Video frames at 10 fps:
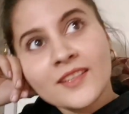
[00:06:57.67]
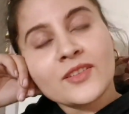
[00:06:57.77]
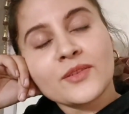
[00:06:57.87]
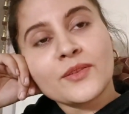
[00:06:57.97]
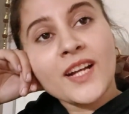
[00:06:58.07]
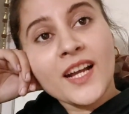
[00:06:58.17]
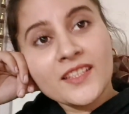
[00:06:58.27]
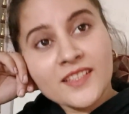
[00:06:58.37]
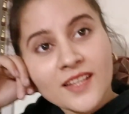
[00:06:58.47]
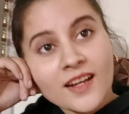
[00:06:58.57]
so गाय
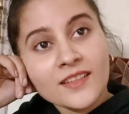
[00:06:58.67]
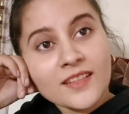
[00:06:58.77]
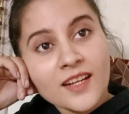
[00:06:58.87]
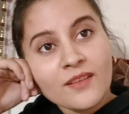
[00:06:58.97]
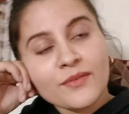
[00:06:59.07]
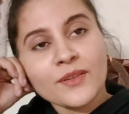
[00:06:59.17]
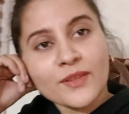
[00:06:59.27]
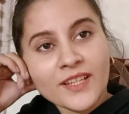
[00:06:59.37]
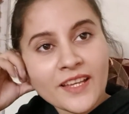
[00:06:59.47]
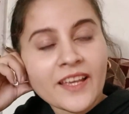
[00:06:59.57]
रात काफ़ी हो
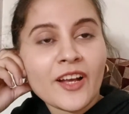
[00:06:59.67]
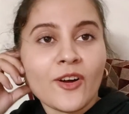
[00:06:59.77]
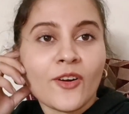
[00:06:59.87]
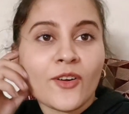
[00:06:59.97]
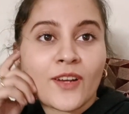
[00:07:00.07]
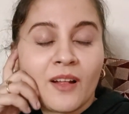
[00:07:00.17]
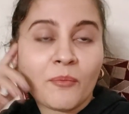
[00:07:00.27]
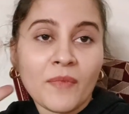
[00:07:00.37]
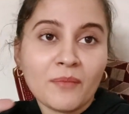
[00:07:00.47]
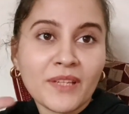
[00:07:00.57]
गई है और
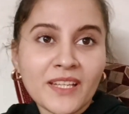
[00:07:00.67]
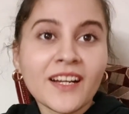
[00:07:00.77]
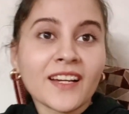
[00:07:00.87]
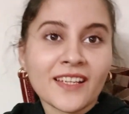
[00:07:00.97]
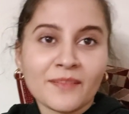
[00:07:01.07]
अभी घर